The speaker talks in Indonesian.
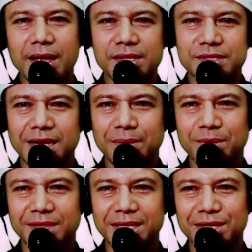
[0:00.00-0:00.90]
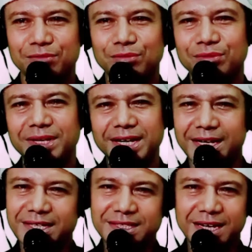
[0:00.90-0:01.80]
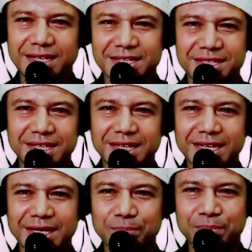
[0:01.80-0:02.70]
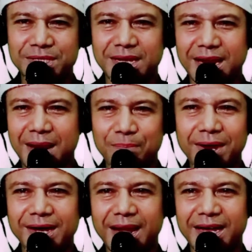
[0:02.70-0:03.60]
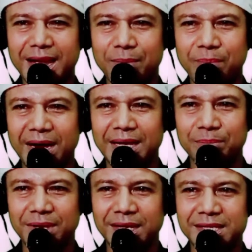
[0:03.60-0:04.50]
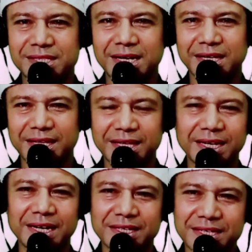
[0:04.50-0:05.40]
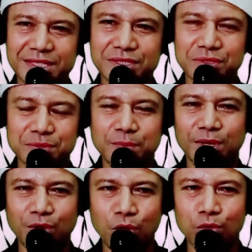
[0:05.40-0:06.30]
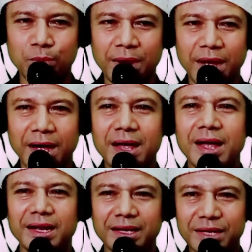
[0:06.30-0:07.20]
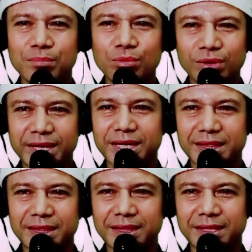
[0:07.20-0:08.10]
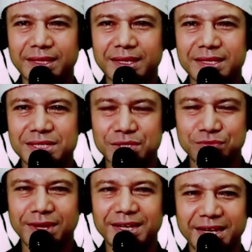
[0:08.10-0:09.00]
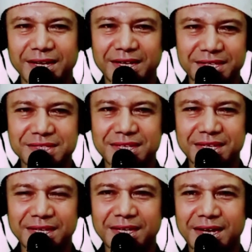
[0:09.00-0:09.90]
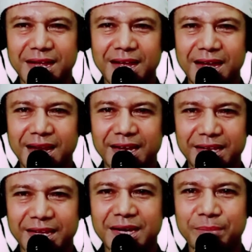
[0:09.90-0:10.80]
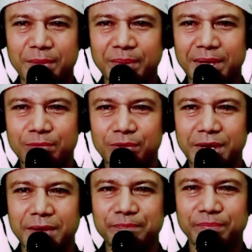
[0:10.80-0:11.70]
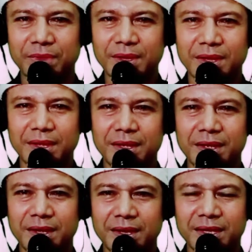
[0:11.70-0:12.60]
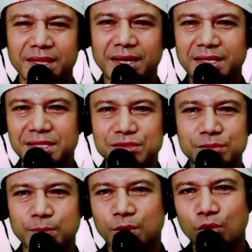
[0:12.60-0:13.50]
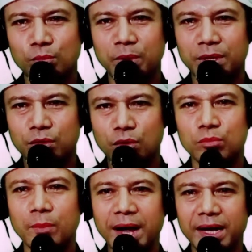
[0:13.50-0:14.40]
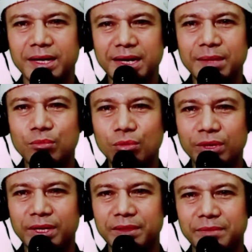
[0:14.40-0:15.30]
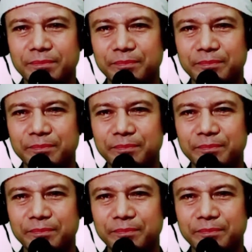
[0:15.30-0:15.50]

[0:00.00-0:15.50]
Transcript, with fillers: Saya bertanya untuk diri saya sendiri, pesan apakah yang paling berkesan ketika Yesus berkhotbah di bukit? Sesuai dengan Injil hari ini Bapak Ibu ya. Ketika Yesus berkhotbah di bukit.